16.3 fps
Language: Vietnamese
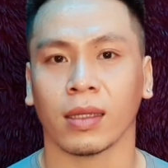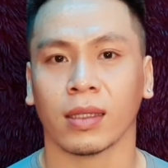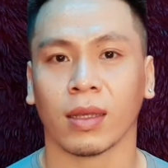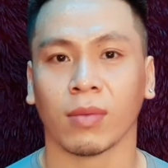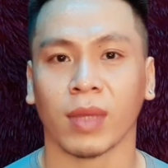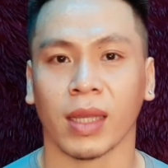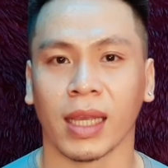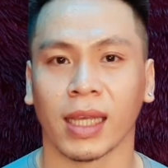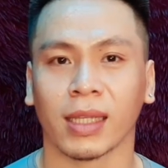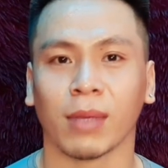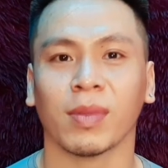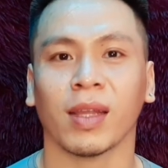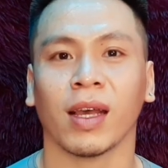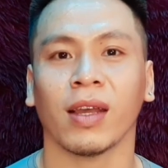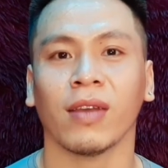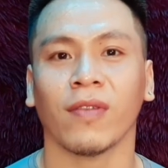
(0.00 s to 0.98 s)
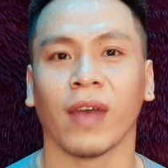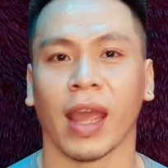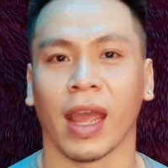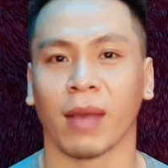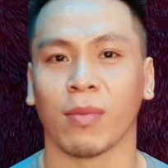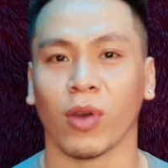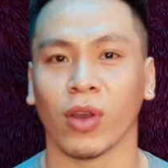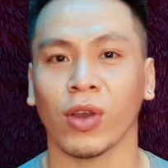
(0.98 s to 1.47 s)
trong thời gian sắp tới
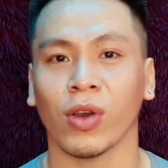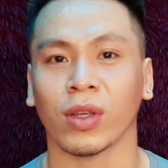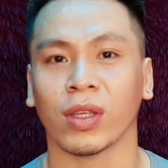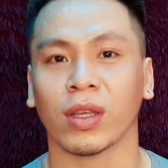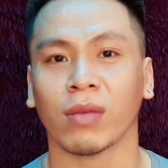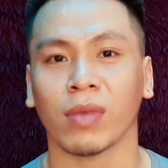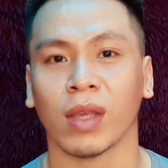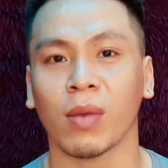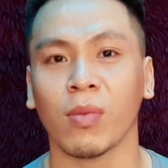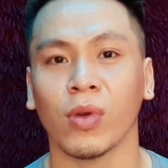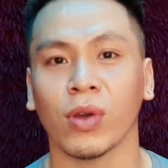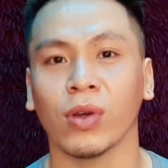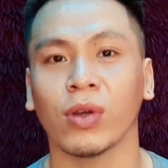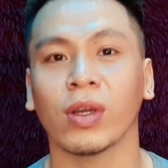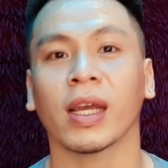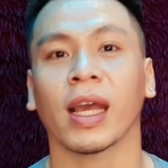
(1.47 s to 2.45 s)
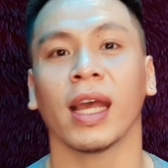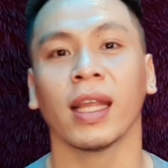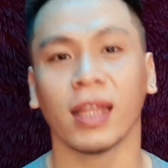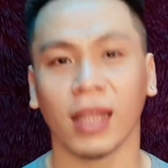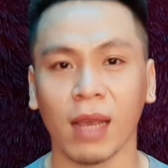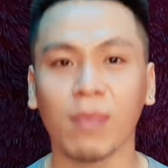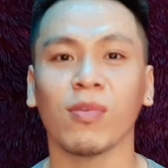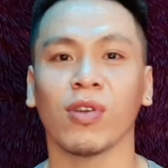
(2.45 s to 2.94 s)
hẹn mọi người trong những mùa hương kế
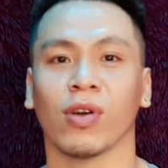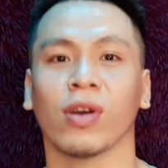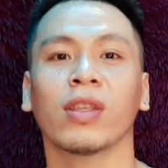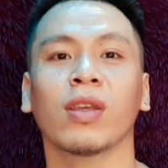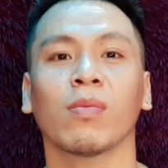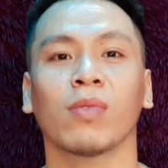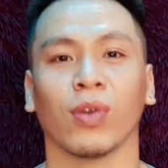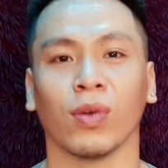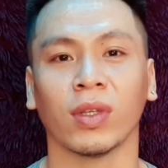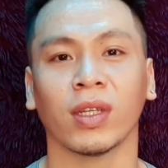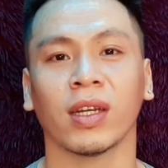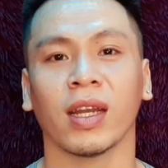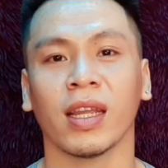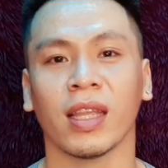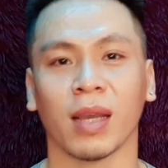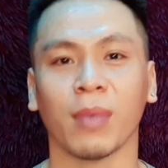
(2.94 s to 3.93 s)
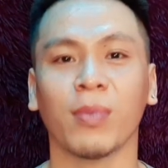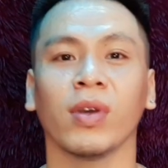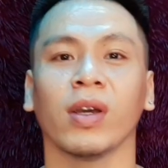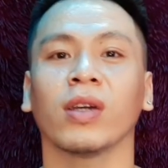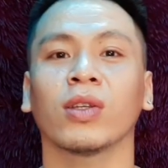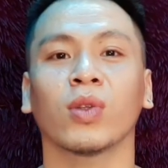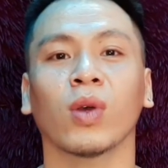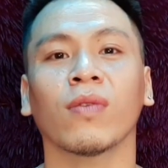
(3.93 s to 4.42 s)
tiếp nữa trong chuỗi series những mùa
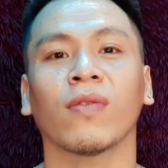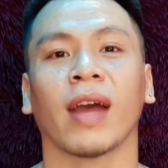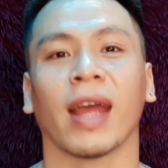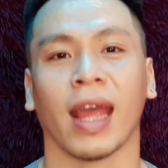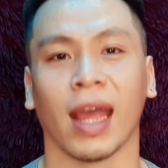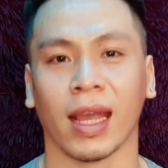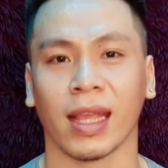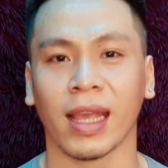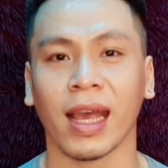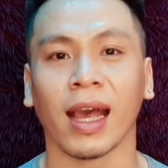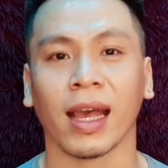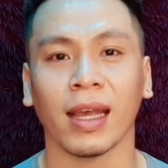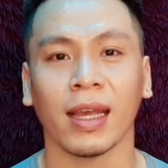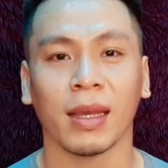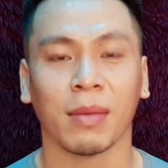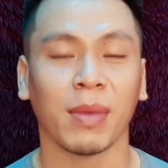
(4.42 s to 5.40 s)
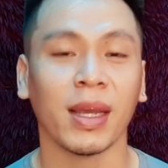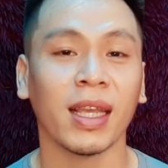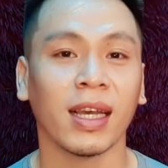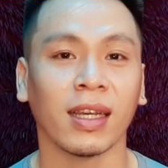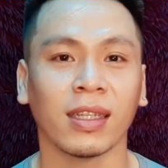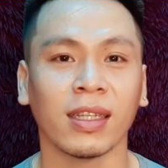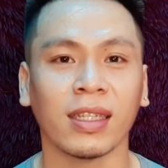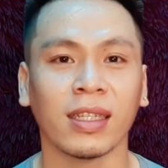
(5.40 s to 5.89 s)
hương xuân và hè nhé bây
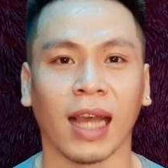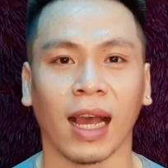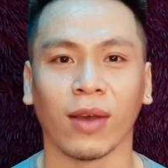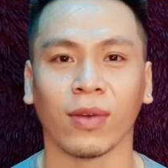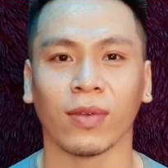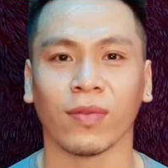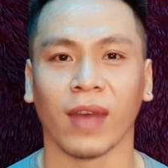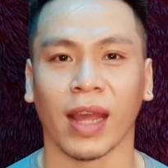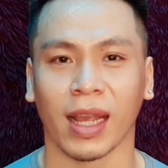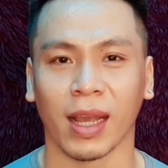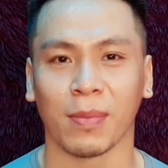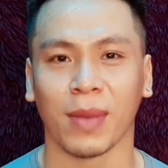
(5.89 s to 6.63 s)
giờ xin chào và hẹn gặp